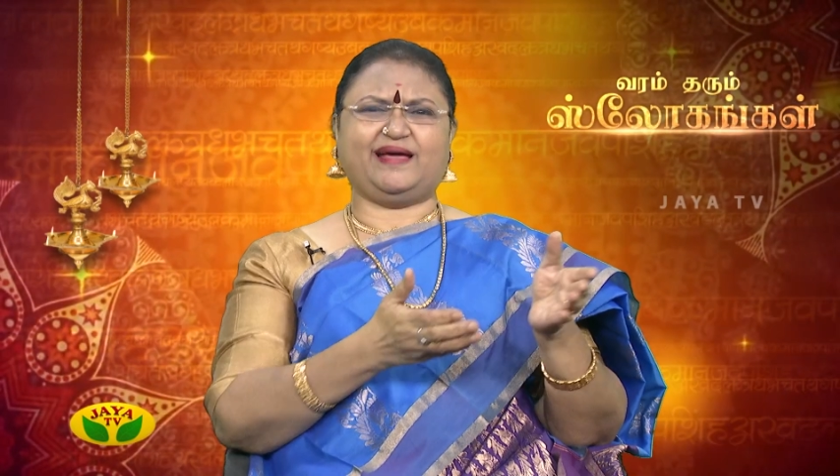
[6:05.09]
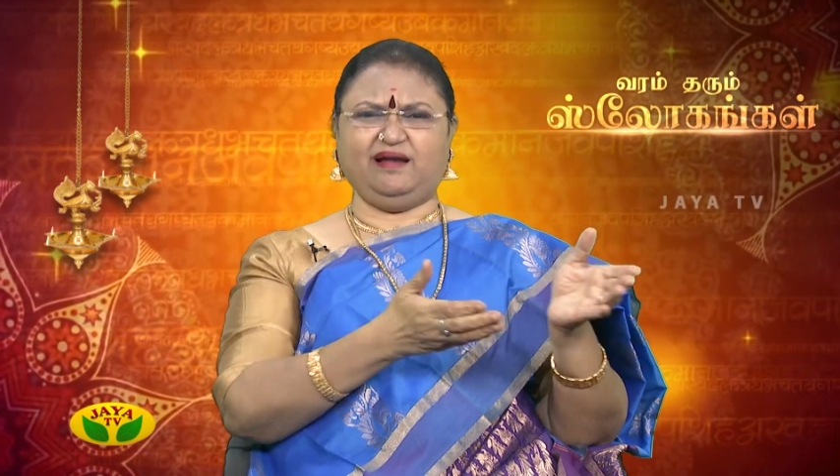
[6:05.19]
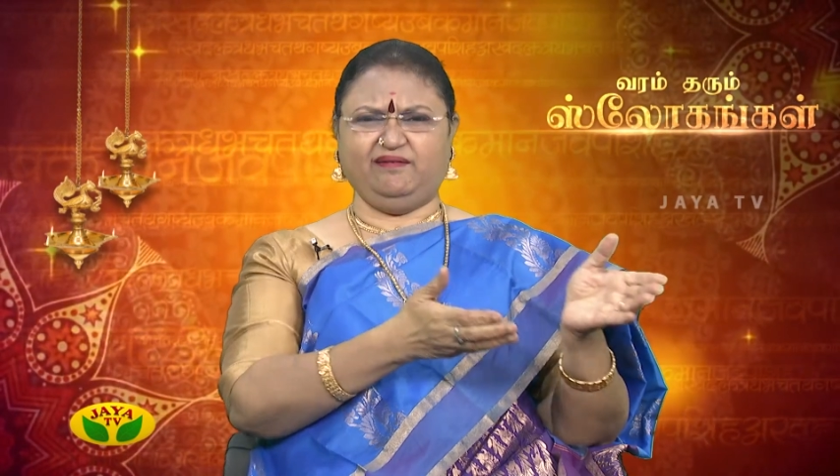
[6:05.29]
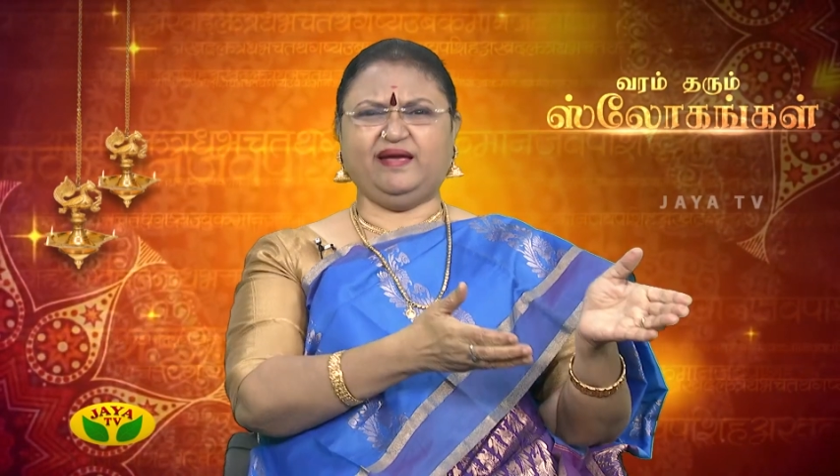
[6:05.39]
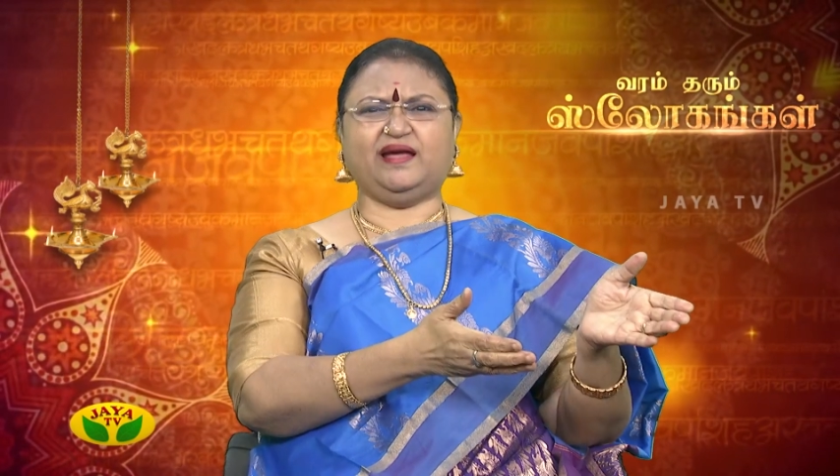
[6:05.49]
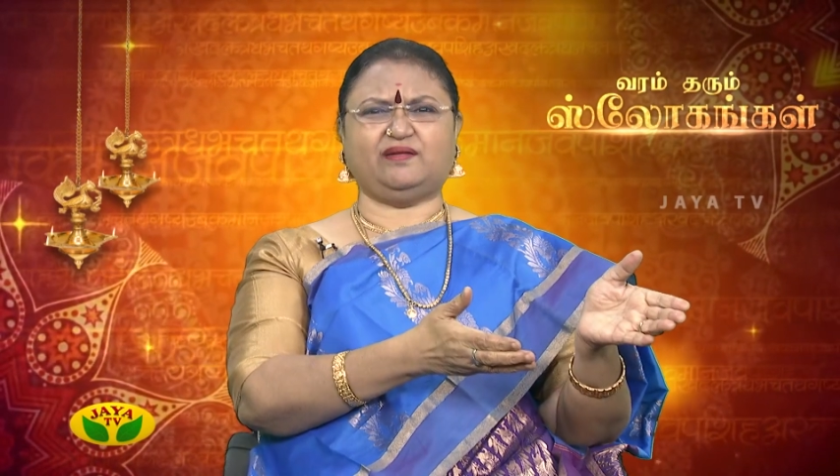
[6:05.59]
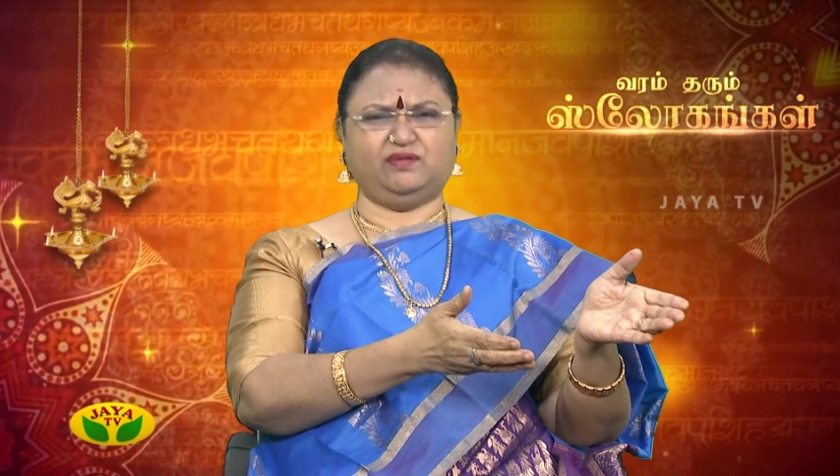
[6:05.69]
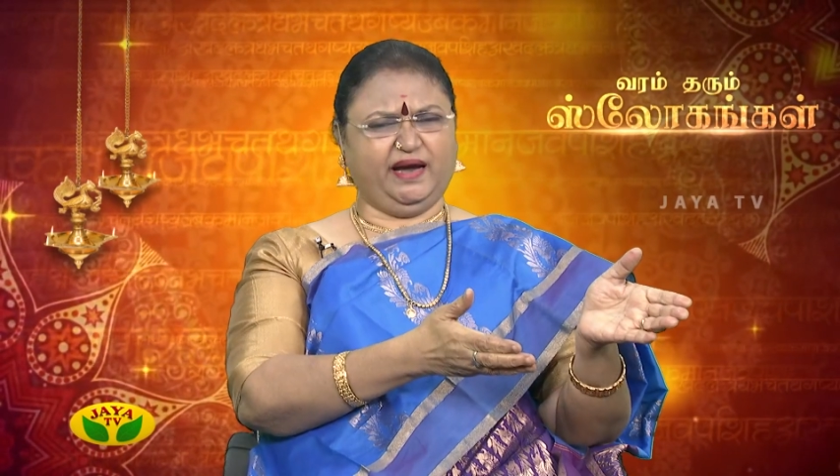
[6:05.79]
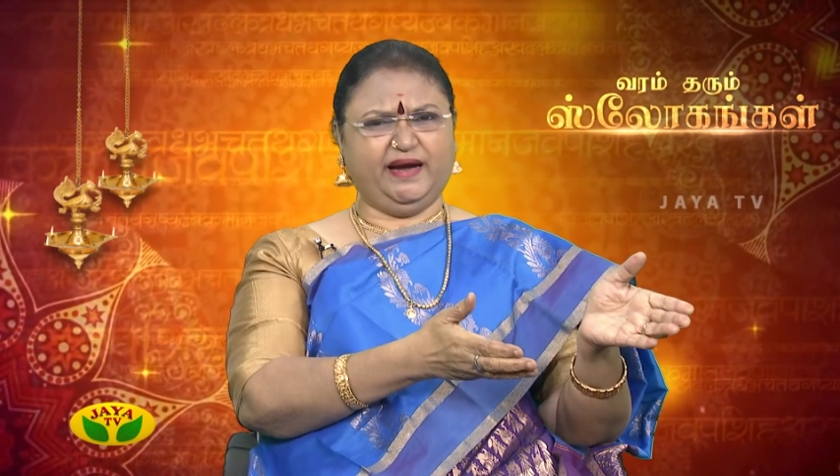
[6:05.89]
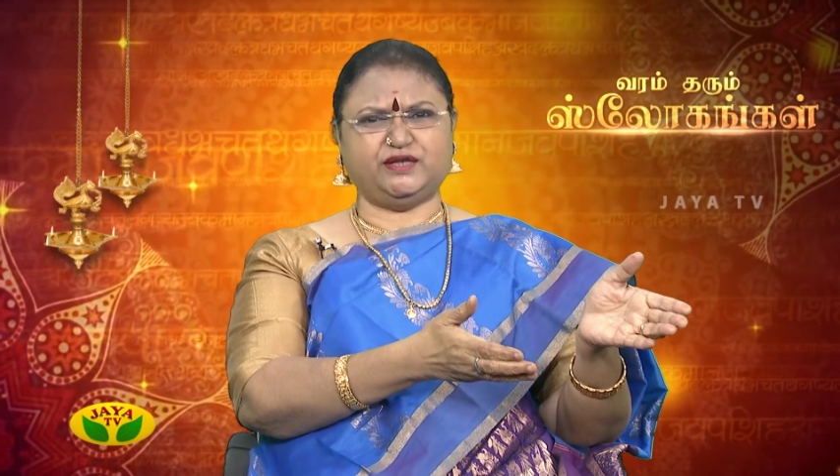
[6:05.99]
கல்விங்கிறது
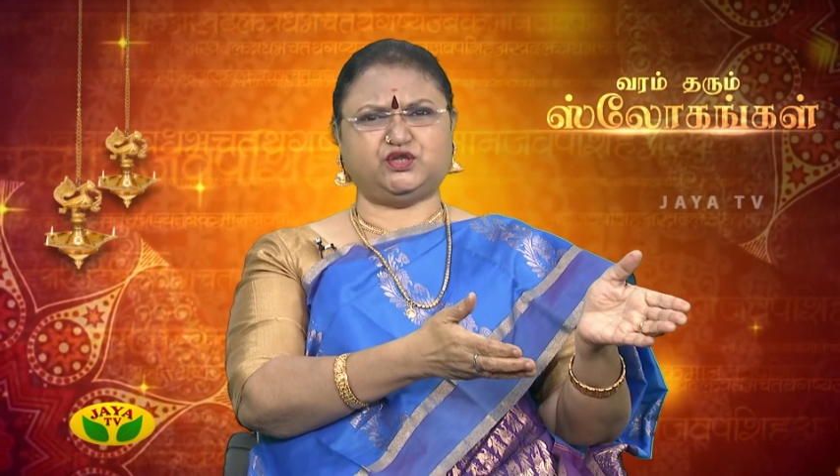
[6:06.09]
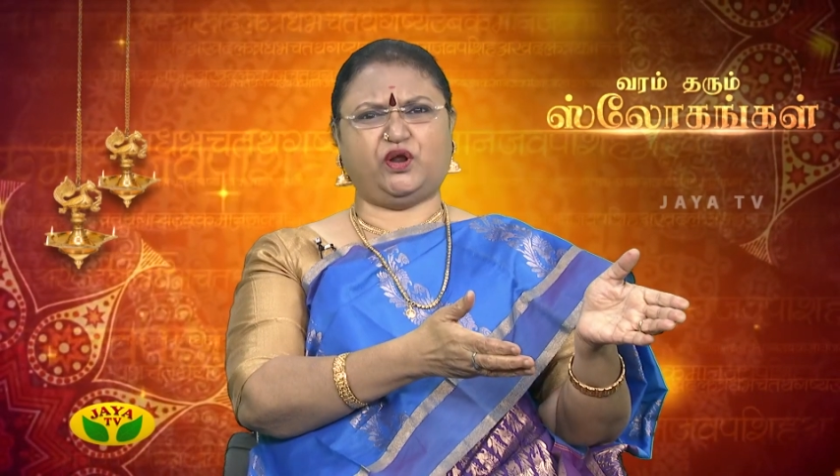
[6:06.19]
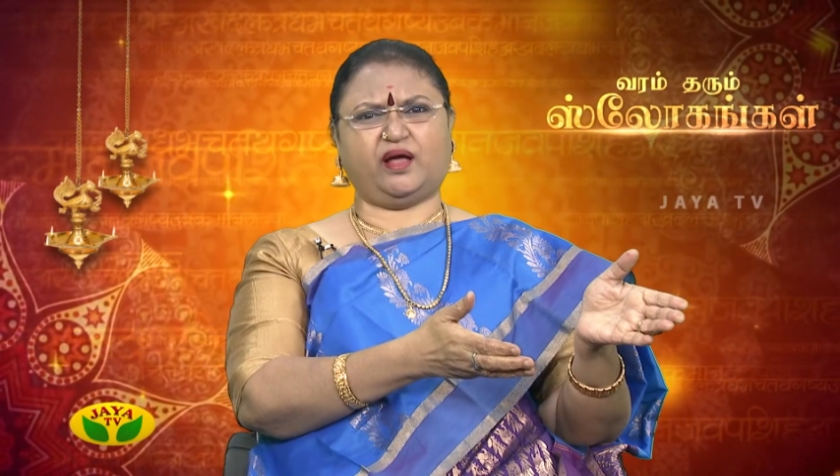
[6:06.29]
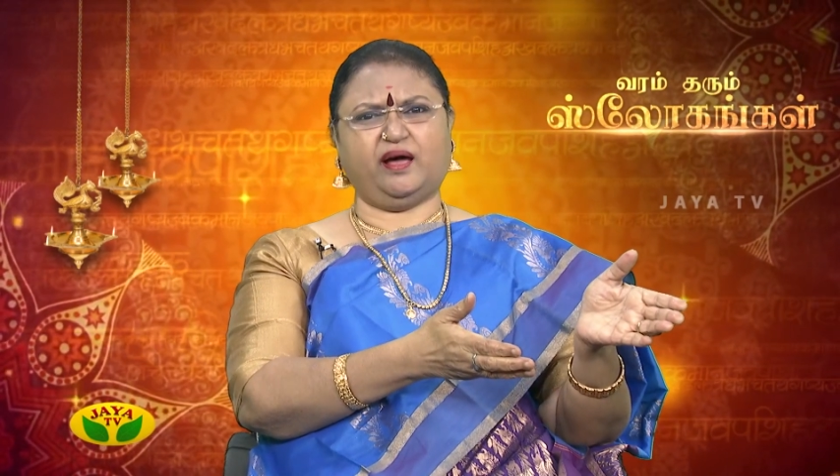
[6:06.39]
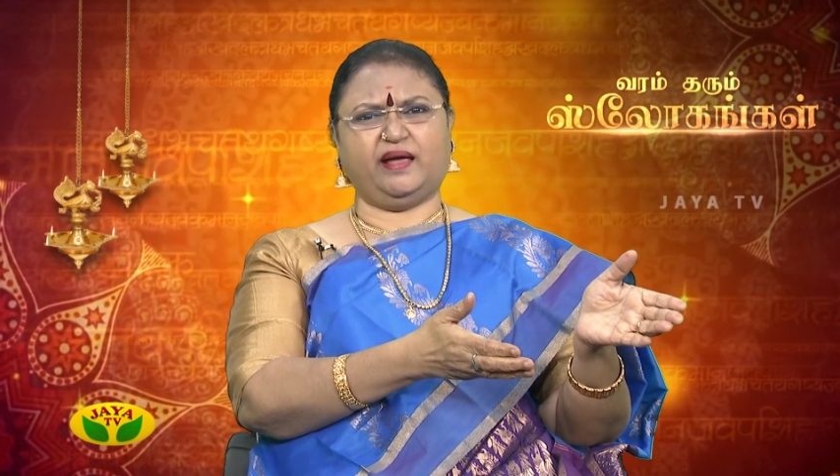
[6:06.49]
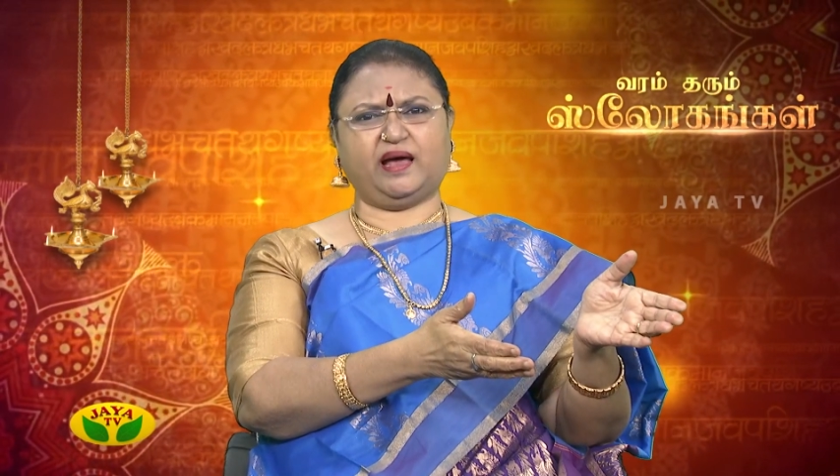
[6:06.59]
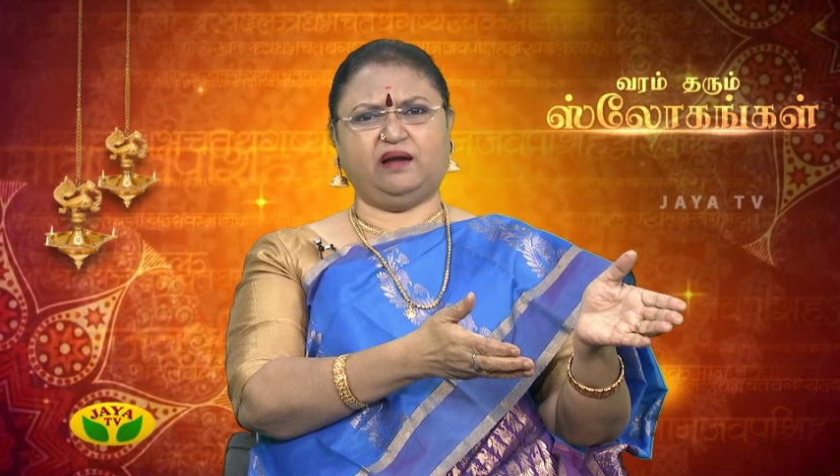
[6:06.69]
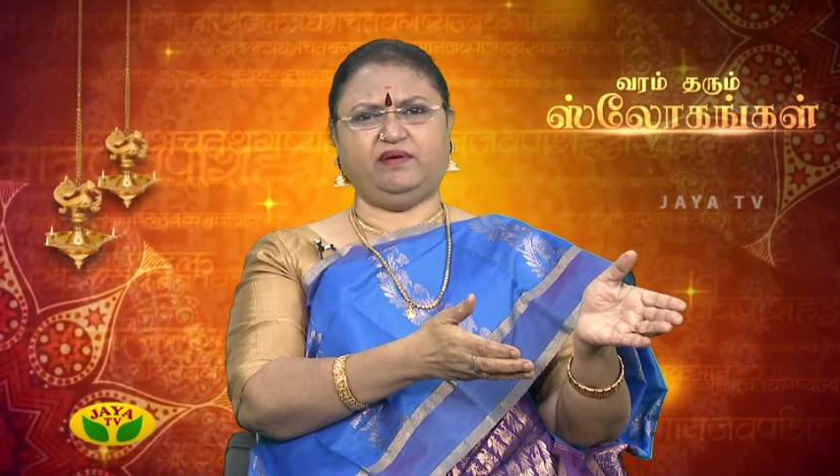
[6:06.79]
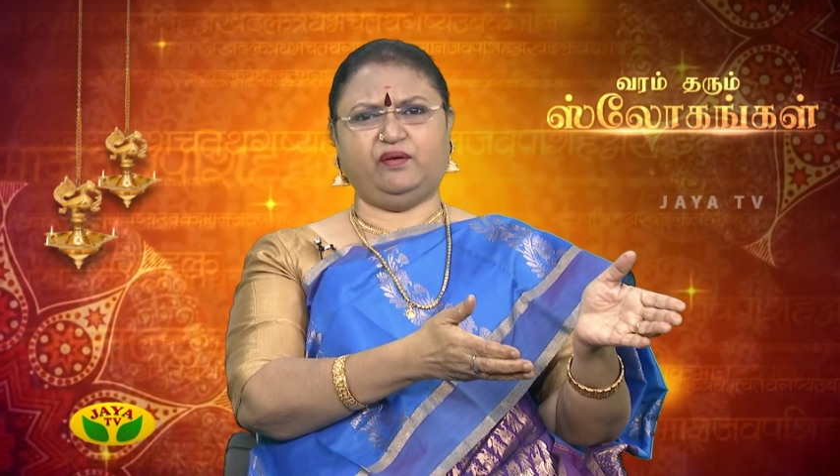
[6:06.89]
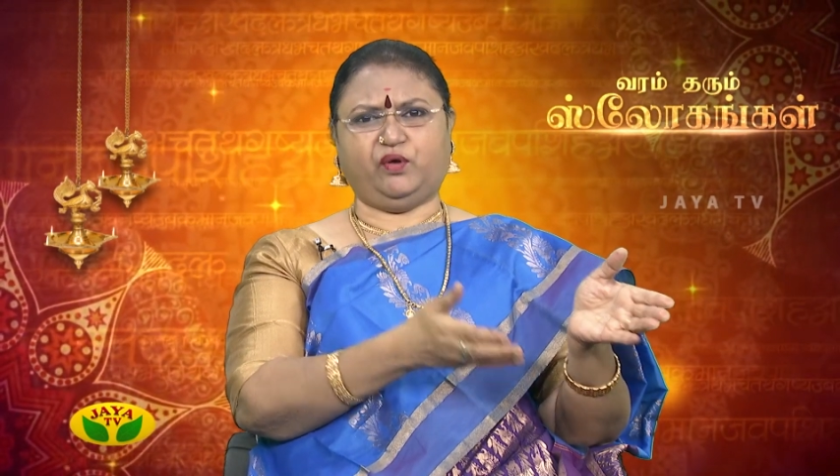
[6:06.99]
வந்து ஏட்டிச்சுரைக்காய்
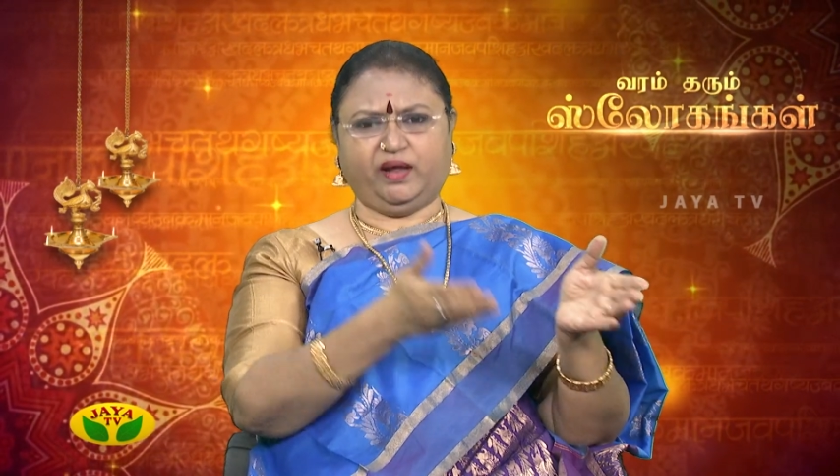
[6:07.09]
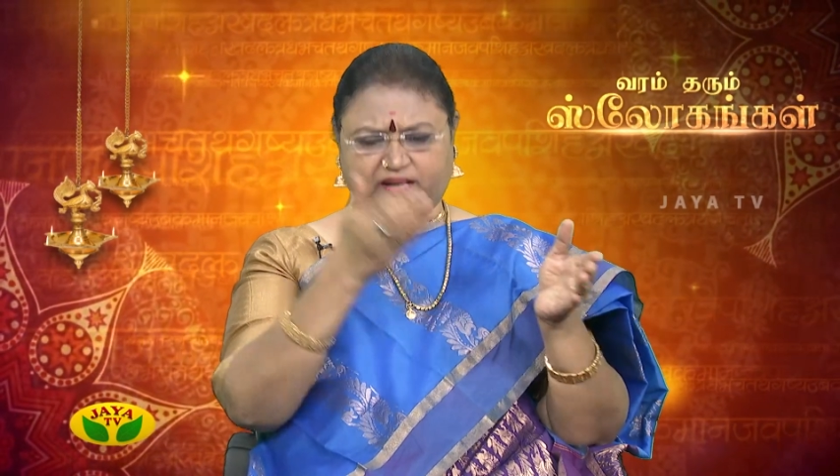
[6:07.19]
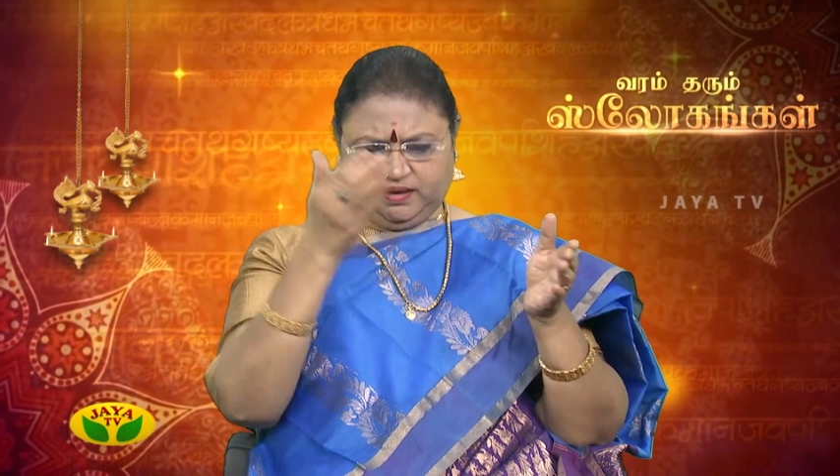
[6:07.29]
கல்வியை விட